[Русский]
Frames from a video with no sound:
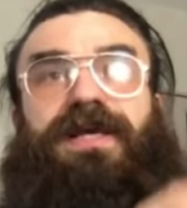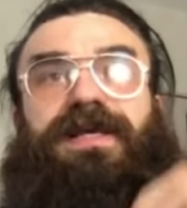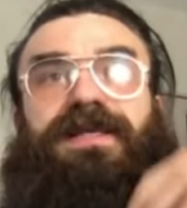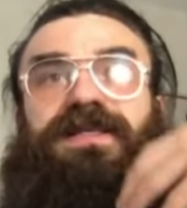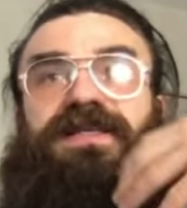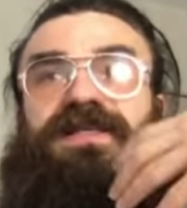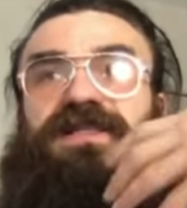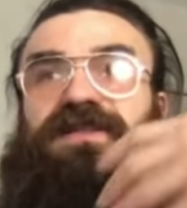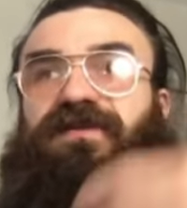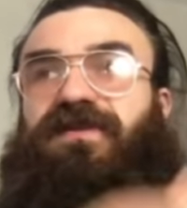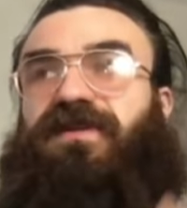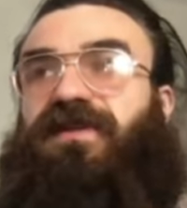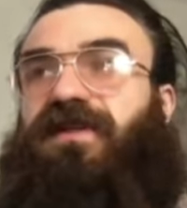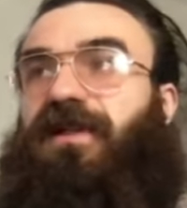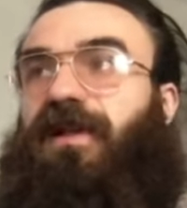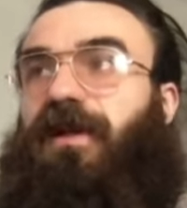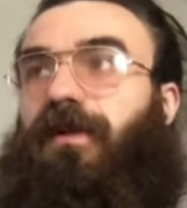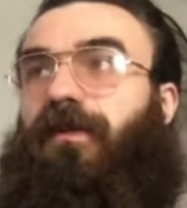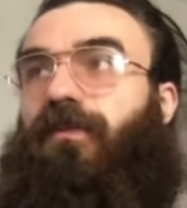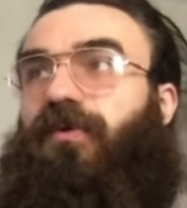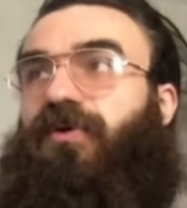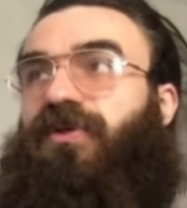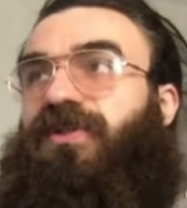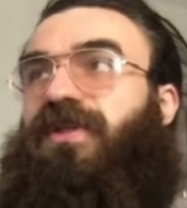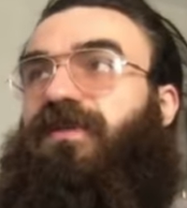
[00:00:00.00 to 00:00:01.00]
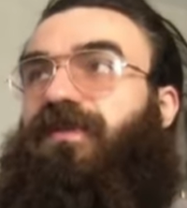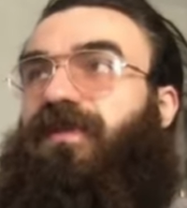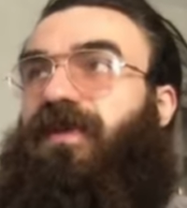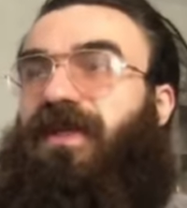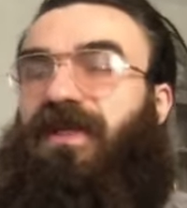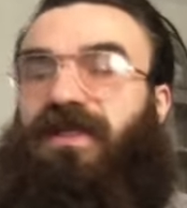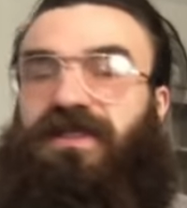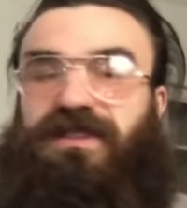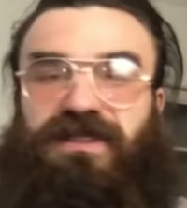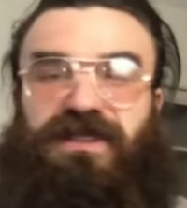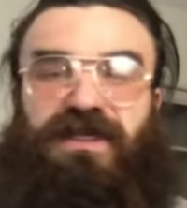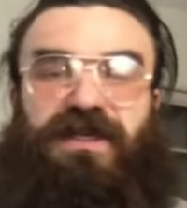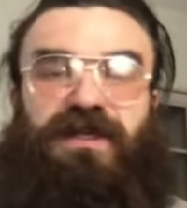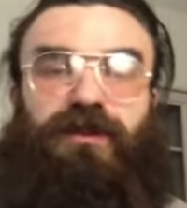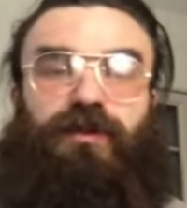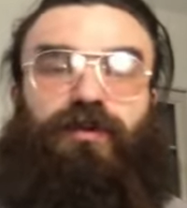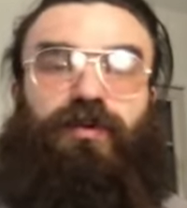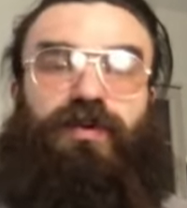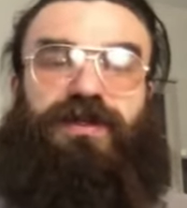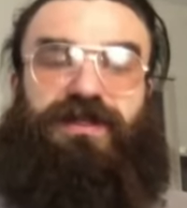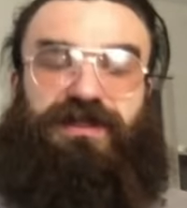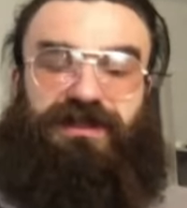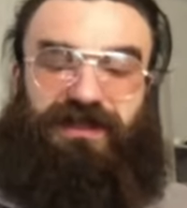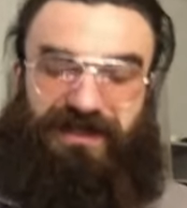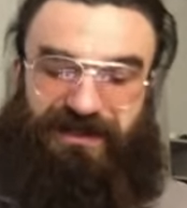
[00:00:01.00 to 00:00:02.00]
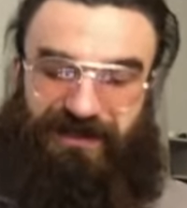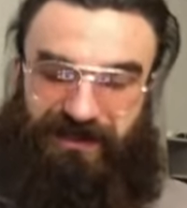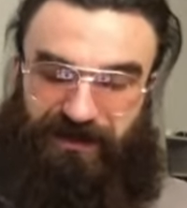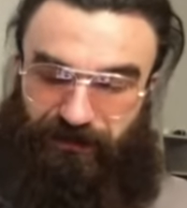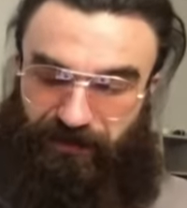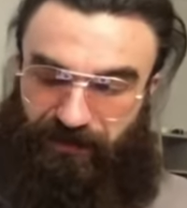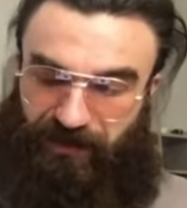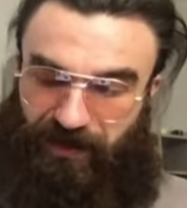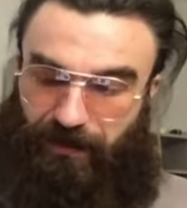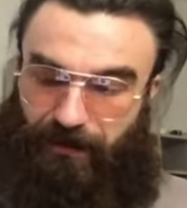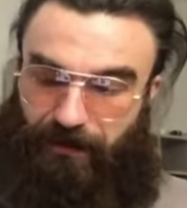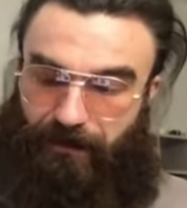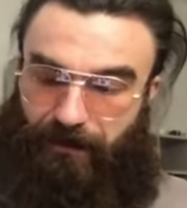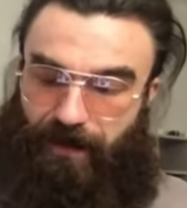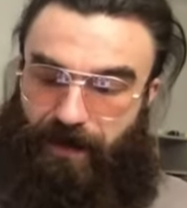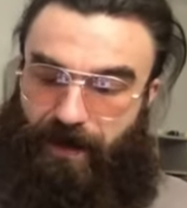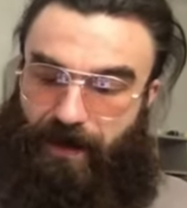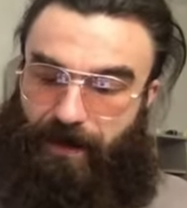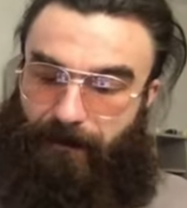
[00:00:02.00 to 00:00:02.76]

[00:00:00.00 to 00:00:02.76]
и действительно можно перейти. То есть, если было